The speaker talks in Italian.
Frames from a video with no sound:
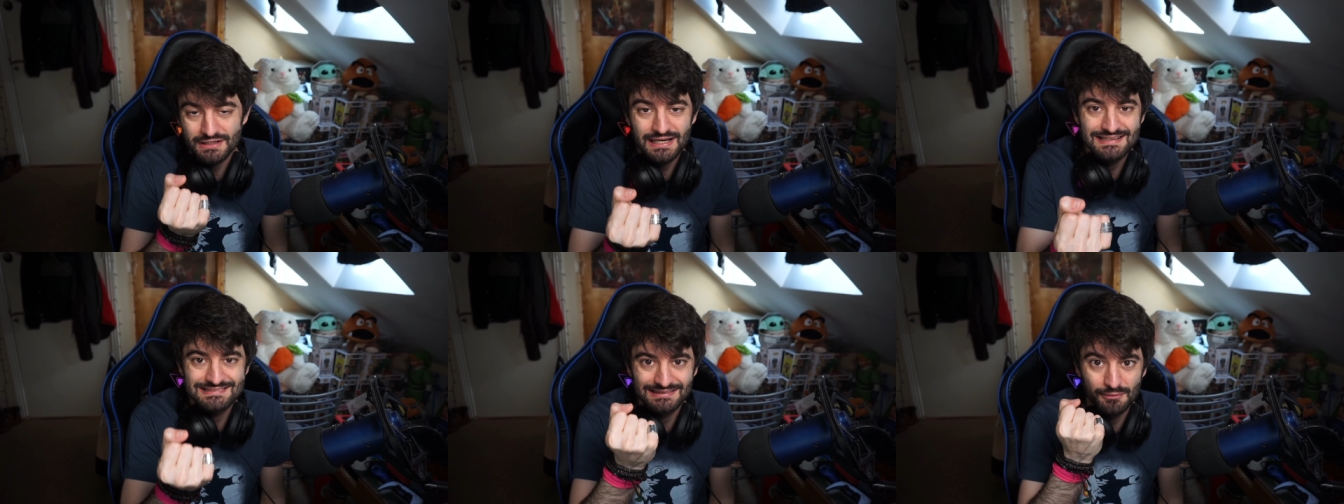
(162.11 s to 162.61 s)

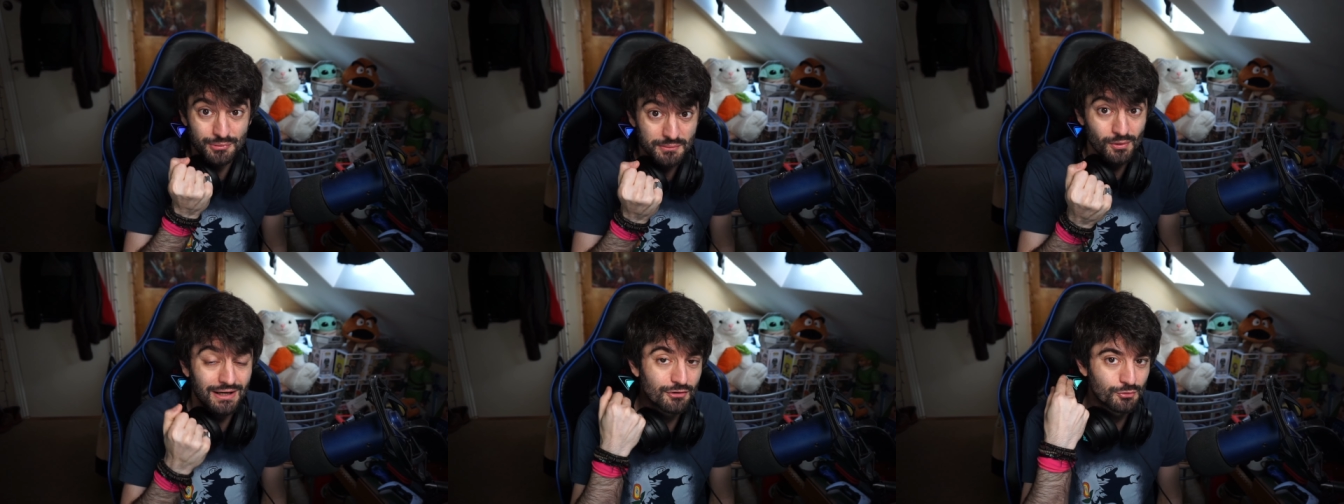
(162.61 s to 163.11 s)
lei sia del
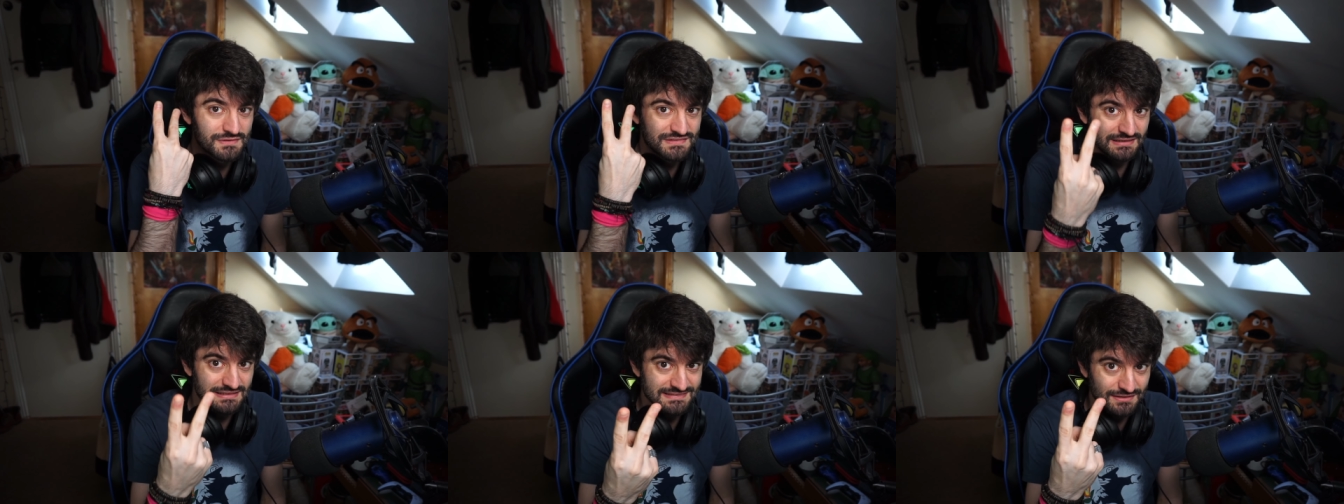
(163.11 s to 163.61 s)
primo anno, lui
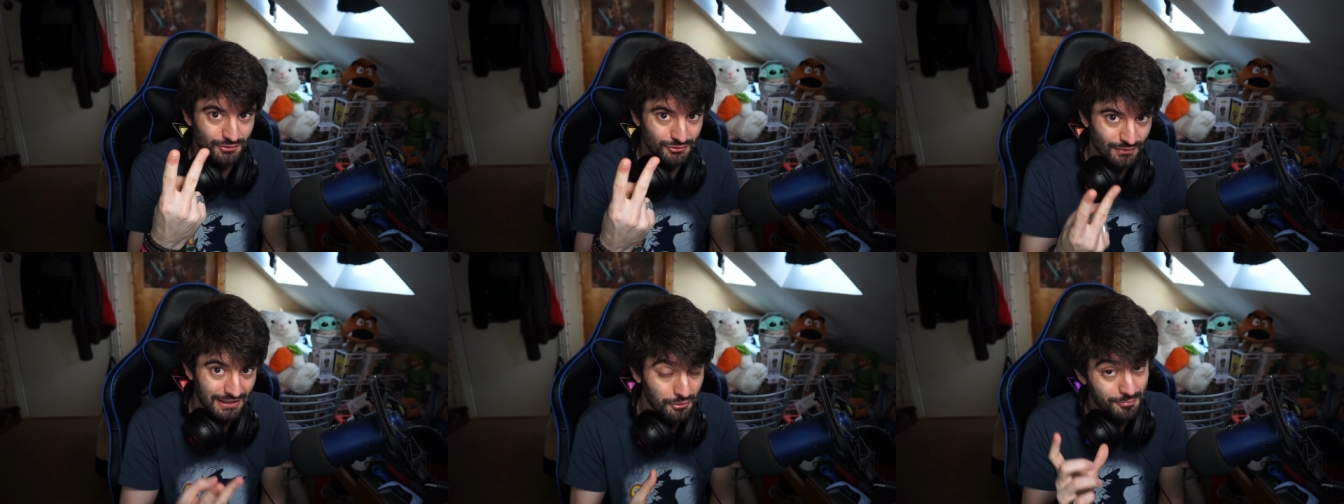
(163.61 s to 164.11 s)
sia del
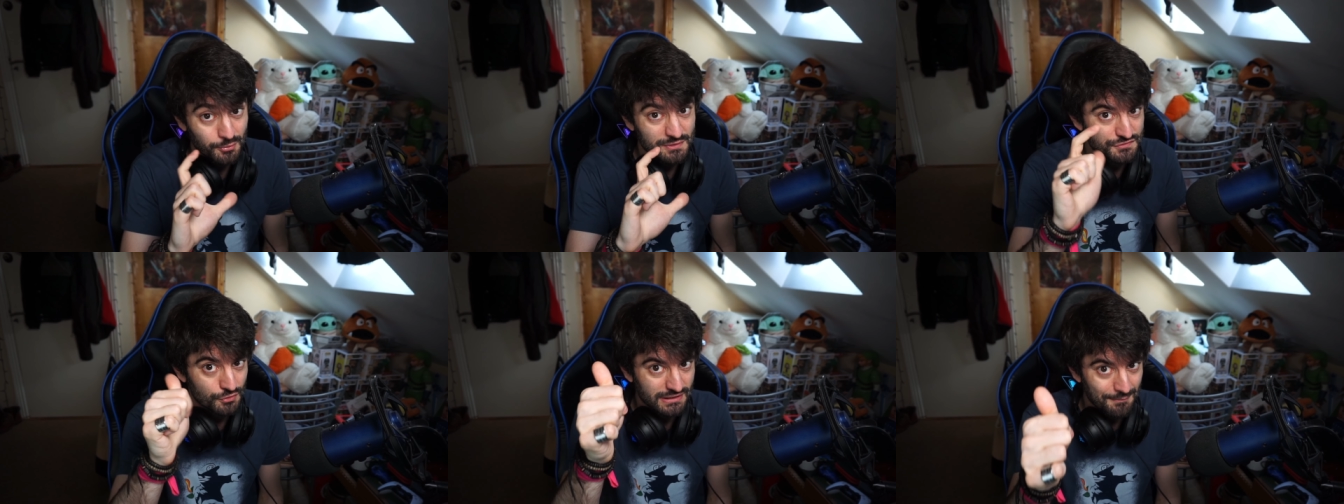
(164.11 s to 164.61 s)
secondo anno, per
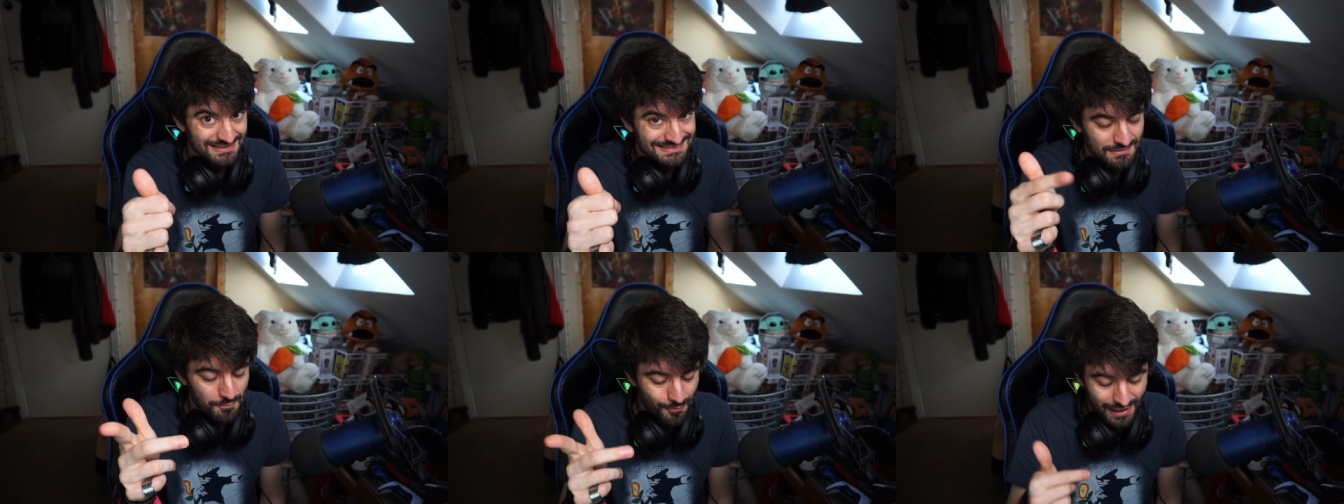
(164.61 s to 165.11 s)
questo lo chiama
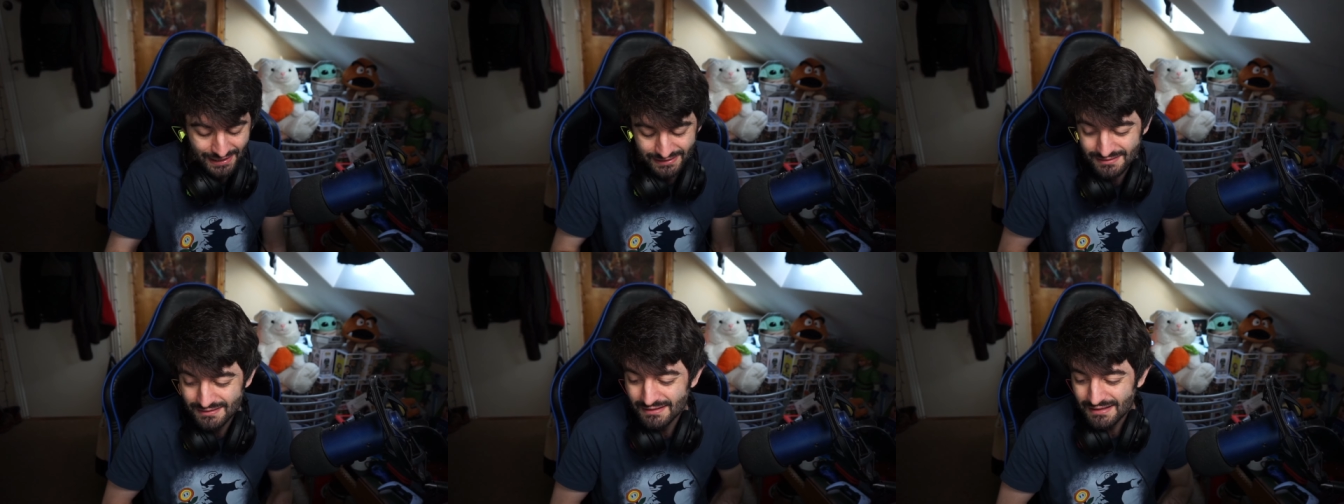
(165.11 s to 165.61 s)

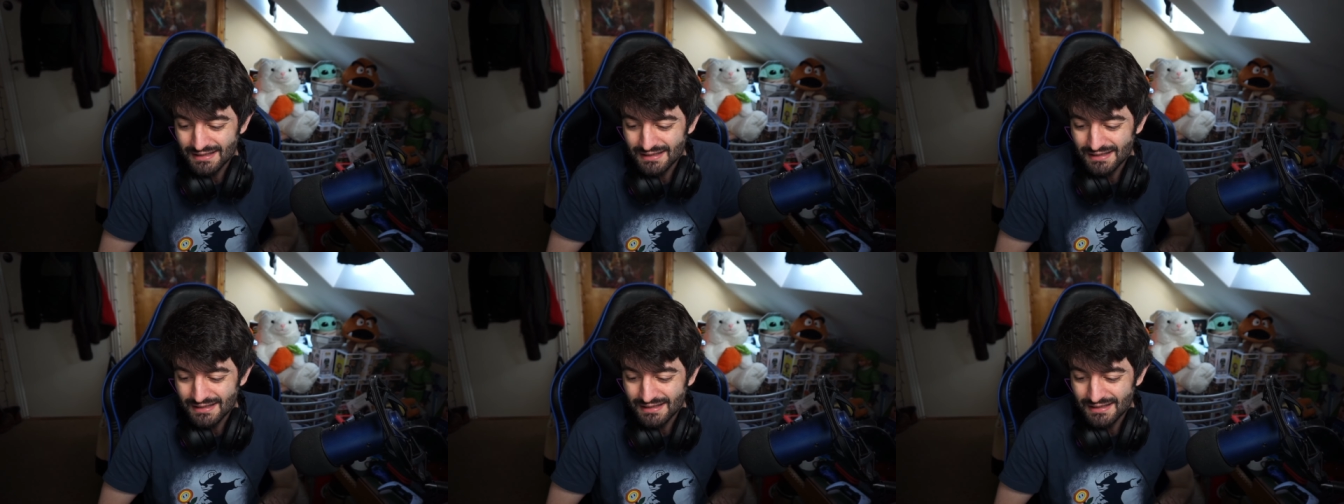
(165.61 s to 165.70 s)
Senpai.